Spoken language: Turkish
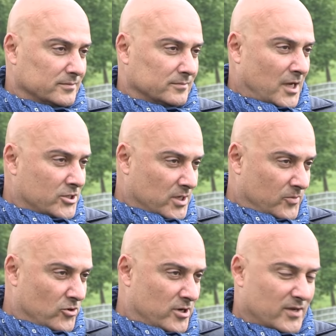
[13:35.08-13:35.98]
başka bir
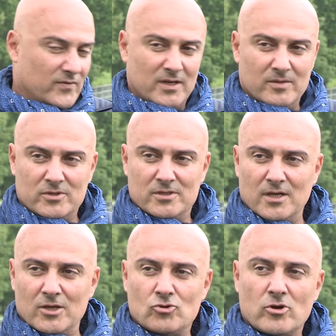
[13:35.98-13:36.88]
örnek vereyim
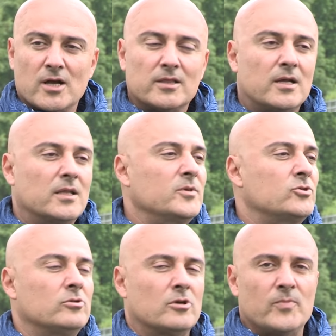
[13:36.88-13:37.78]
size. Sokaklarda bir
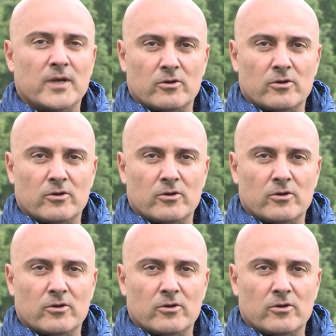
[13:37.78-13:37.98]
sürü köpek